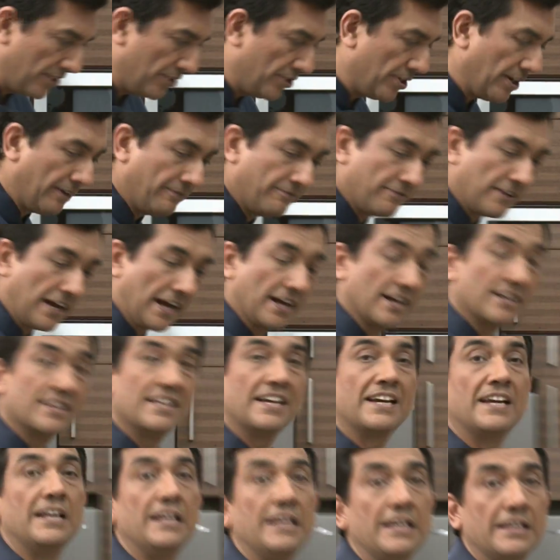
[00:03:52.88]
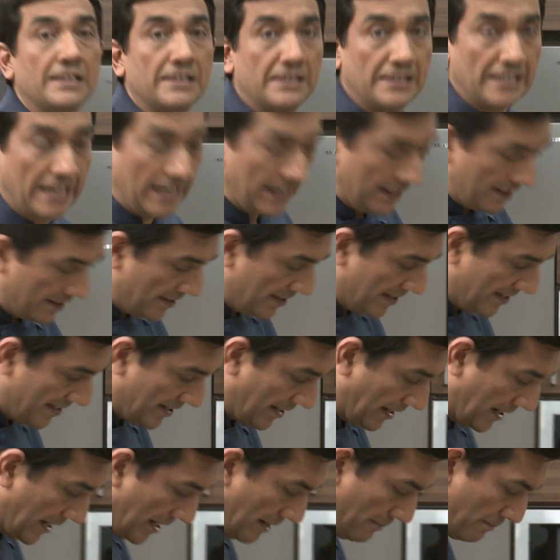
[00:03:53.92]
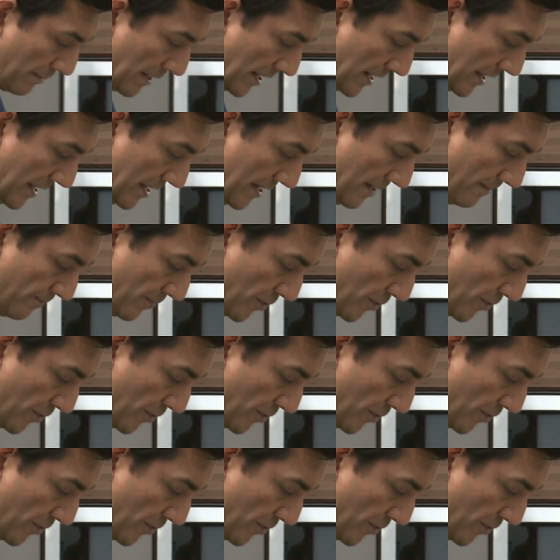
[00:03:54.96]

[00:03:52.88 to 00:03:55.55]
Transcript: डीप फ्राई करने के लिए तेल गरम कर लें